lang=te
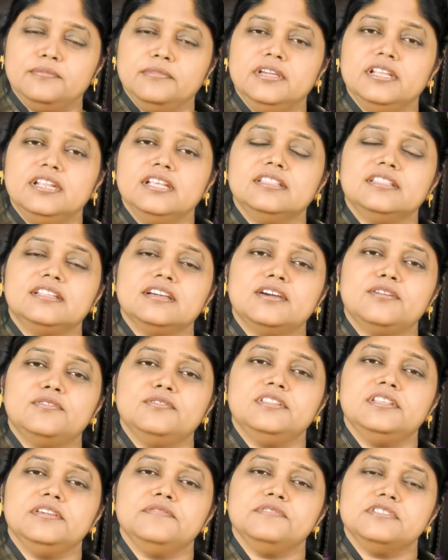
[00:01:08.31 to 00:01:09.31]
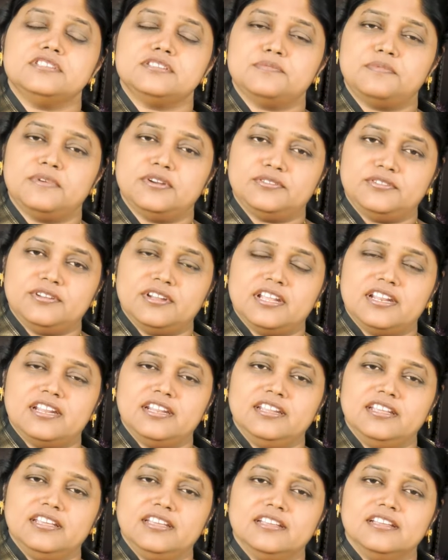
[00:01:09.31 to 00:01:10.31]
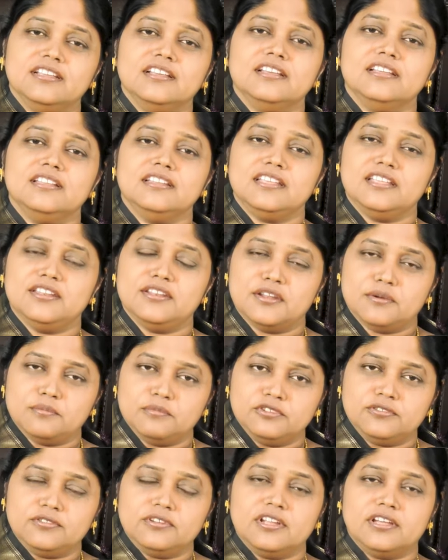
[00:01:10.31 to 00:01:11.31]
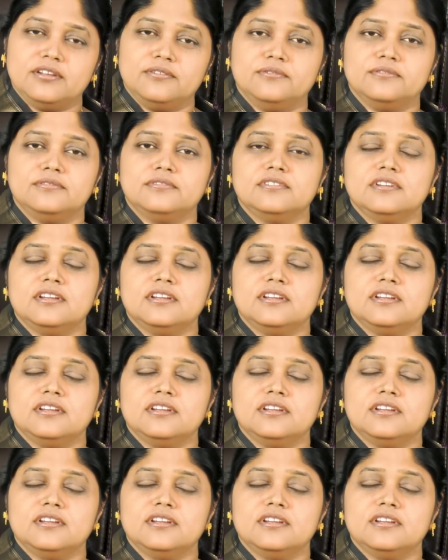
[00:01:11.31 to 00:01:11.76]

మీరెంతగానో దీవించబడుతున్నారని నేను నమ్ముతున్నాను